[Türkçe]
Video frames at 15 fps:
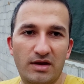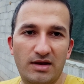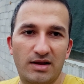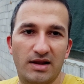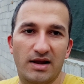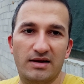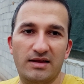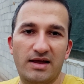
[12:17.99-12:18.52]

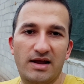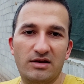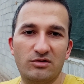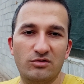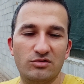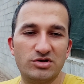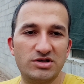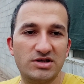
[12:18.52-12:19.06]
İleride her
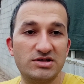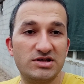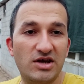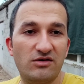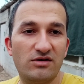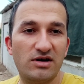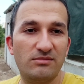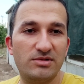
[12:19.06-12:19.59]
türlü şeye
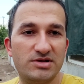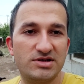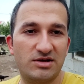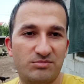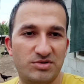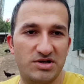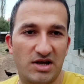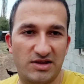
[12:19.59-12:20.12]
çevrilebilecek
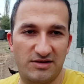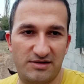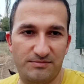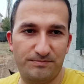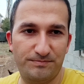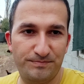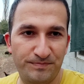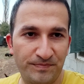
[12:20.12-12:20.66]
bir
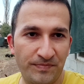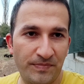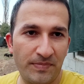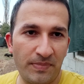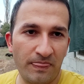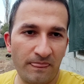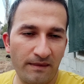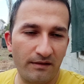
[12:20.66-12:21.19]
yatırım.
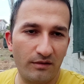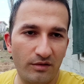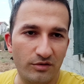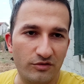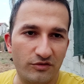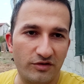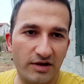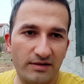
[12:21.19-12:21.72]
O
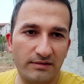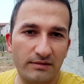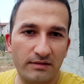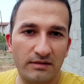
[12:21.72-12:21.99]
yüzden